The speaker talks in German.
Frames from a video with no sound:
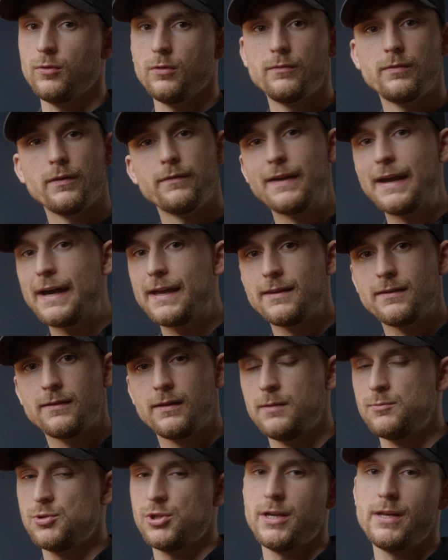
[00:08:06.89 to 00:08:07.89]
Und wir werden
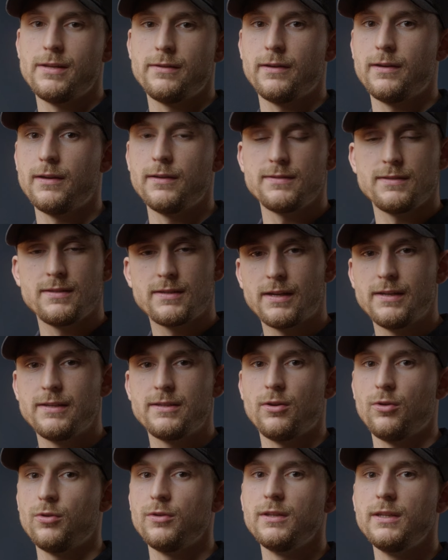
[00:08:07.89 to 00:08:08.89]
im Shelter
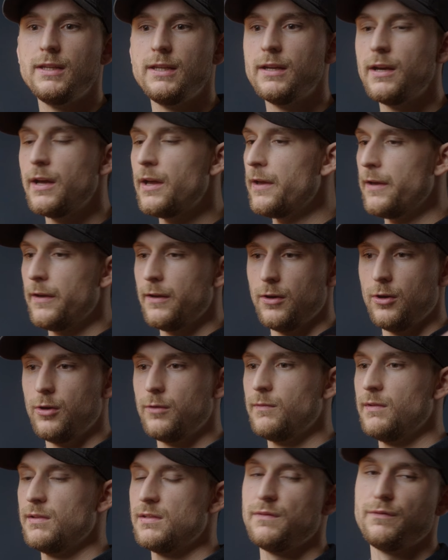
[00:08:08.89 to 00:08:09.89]
sicherlich auch nie
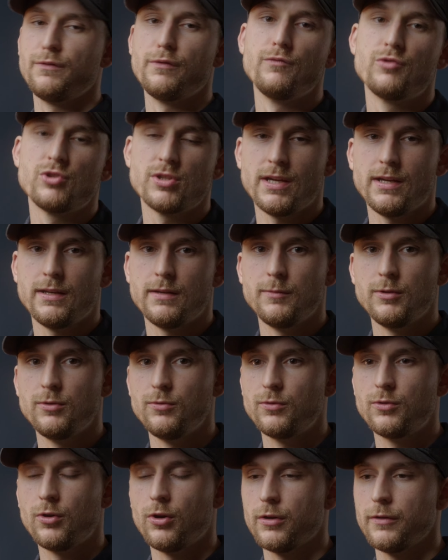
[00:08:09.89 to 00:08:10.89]
irgendwie ein
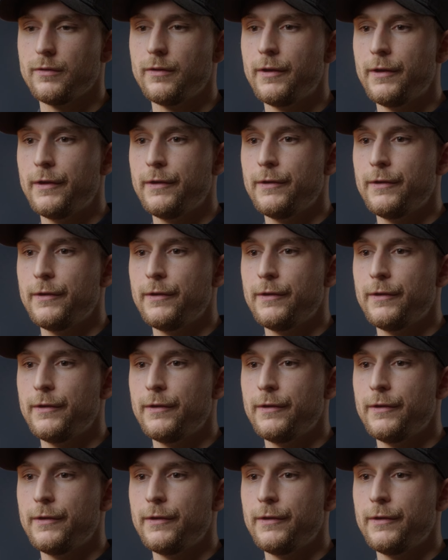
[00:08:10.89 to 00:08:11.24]
5-Sterne-Menü kochen.